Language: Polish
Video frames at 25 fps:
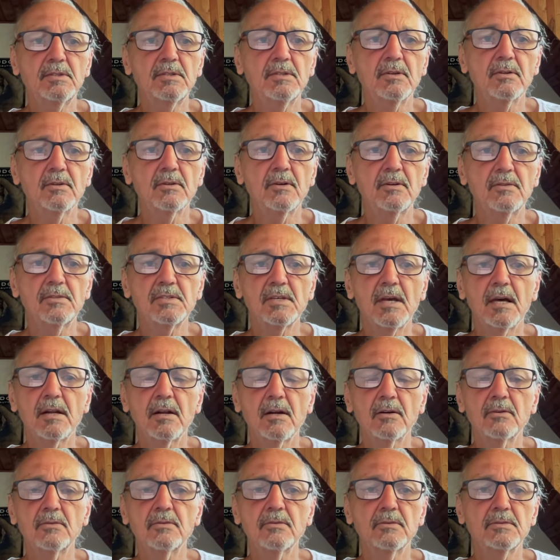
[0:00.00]
i do końca
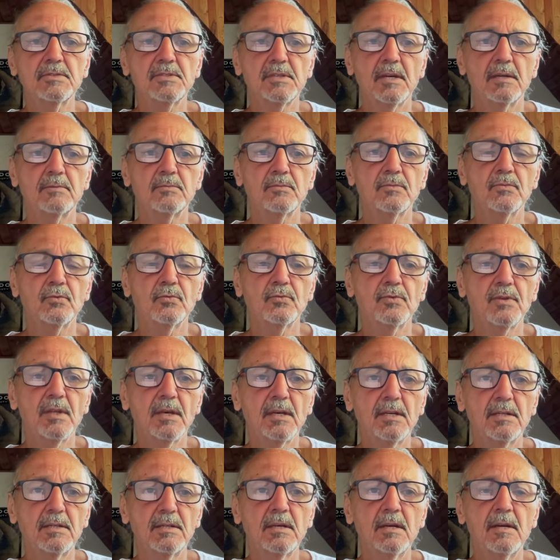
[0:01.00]
roku chcę
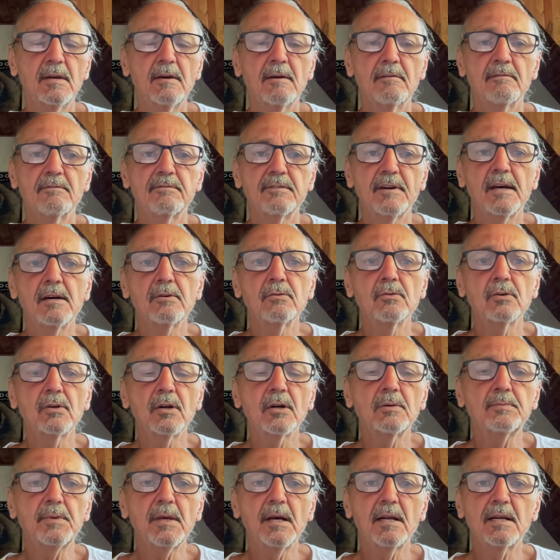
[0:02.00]
tutaj w
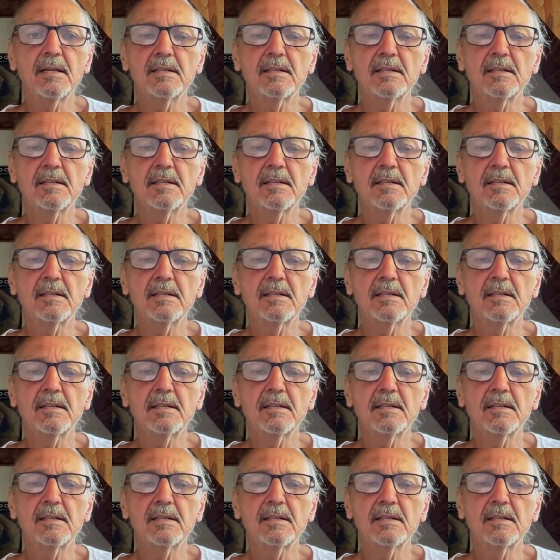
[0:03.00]
Europie,